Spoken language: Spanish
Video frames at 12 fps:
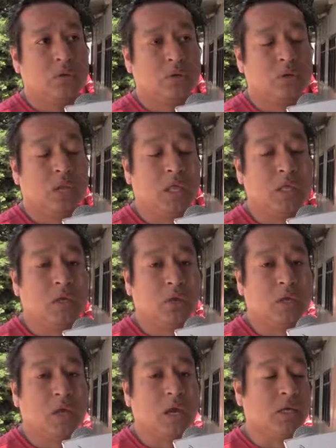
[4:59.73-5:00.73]
yo le
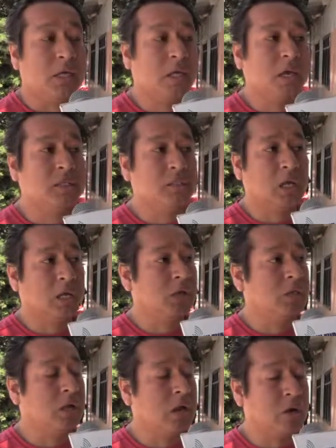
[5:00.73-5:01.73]
digo que aquí en esta,
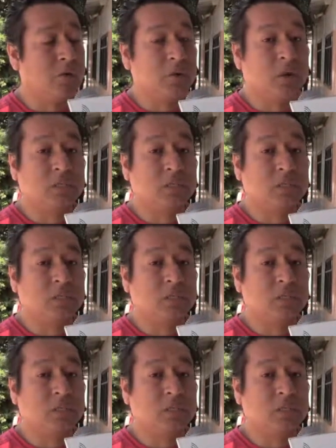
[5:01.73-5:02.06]
reunión,